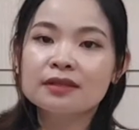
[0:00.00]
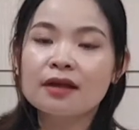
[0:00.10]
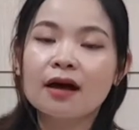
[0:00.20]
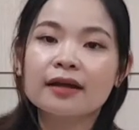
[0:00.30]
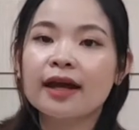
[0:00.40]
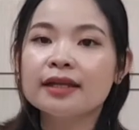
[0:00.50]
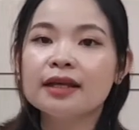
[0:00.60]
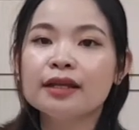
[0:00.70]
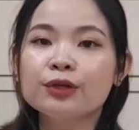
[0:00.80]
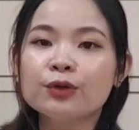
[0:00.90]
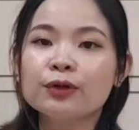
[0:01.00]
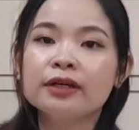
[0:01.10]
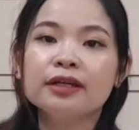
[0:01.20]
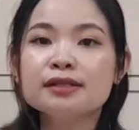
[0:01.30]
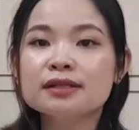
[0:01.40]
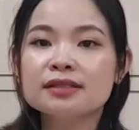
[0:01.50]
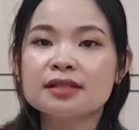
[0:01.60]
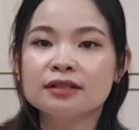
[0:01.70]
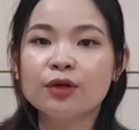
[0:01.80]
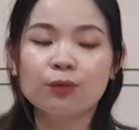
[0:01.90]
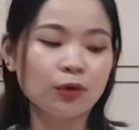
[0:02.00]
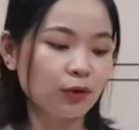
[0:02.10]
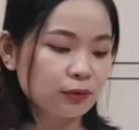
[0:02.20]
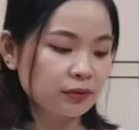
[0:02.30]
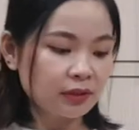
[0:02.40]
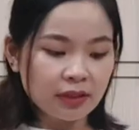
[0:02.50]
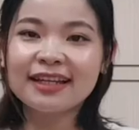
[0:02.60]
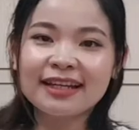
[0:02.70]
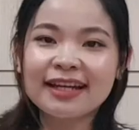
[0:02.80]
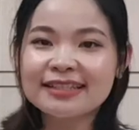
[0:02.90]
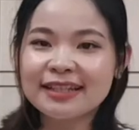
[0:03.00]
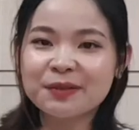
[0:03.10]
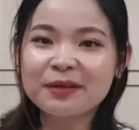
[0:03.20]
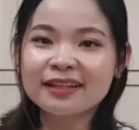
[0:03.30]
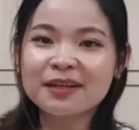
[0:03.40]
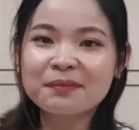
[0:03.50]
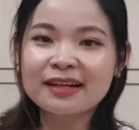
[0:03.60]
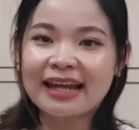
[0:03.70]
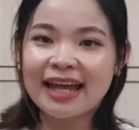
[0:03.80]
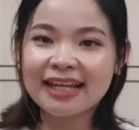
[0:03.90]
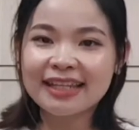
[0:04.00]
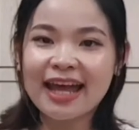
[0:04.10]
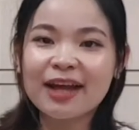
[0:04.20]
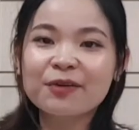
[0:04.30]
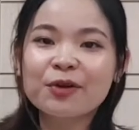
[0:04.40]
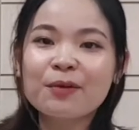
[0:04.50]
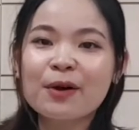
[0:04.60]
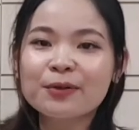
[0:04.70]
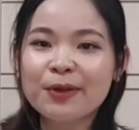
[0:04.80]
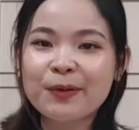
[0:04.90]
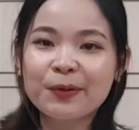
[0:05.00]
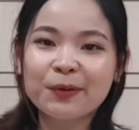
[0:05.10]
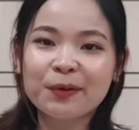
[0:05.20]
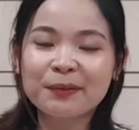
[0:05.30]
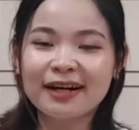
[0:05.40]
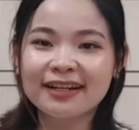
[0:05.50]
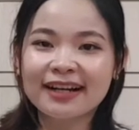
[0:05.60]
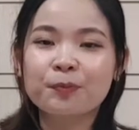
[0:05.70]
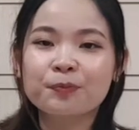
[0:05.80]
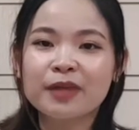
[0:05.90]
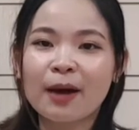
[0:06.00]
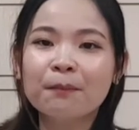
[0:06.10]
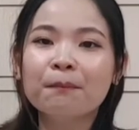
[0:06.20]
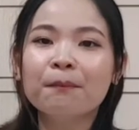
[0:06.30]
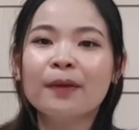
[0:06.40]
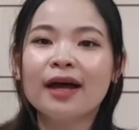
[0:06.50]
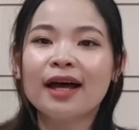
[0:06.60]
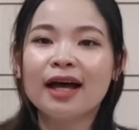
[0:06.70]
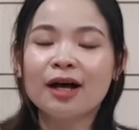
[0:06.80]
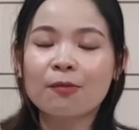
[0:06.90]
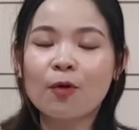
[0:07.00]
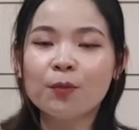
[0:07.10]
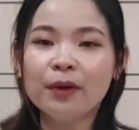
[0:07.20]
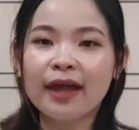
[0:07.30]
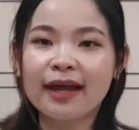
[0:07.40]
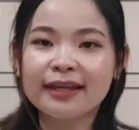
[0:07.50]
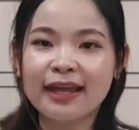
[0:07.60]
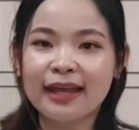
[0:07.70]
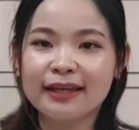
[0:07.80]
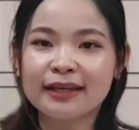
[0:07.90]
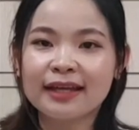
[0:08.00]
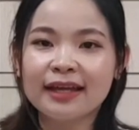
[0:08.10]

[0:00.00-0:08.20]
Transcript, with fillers: cho cả gia đình của yến sử dụng luôn thì các anh chị cũng đang thắc mắc là giá của nó bao nhiêu có đúng không ạ à? trong à, 42 ngàn